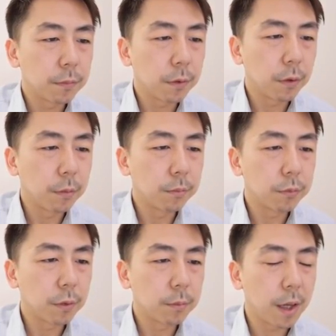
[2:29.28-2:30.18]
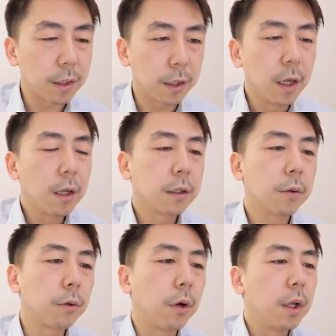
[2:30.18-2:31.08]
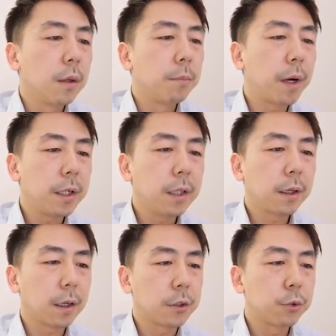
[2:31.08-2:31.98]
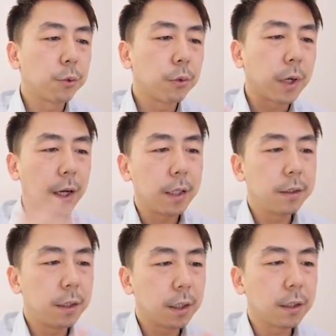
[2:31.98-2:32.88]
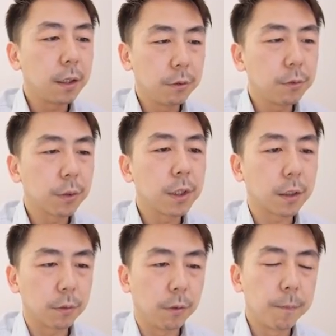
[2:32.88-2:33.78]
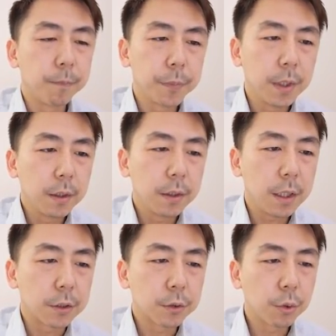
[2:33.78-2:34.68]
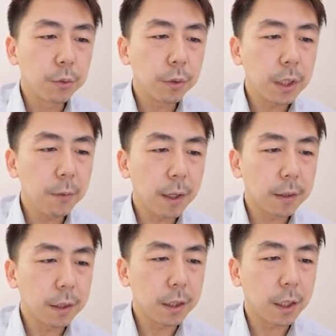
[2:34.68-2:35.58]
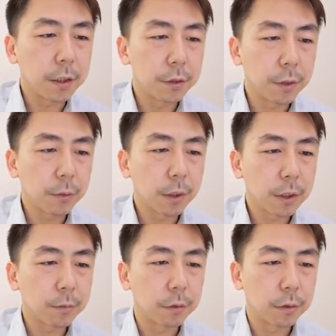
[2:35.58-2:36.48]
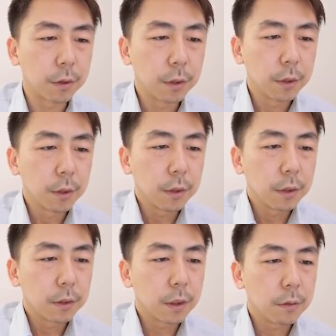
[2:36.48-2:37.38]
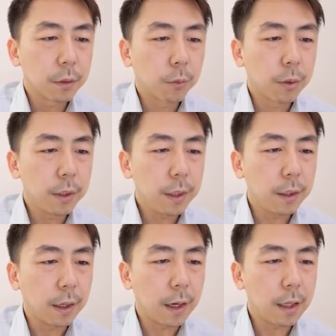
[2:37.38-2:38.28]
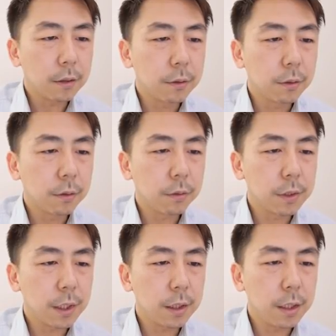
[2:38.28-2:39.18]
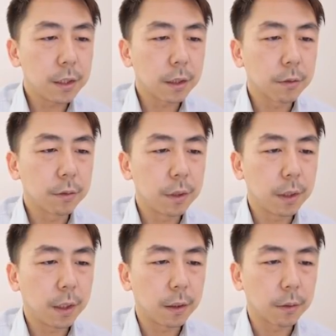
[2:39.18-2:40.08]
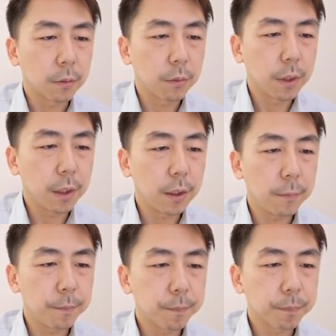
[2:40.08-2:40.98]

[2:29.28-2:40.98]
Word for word: home from Bali。なるほど、バリからちょうど帰ってきてる時だと。で、その日はって言いたいんですよね、これ多分。なので、これね、at the day じゃなくてね、これ、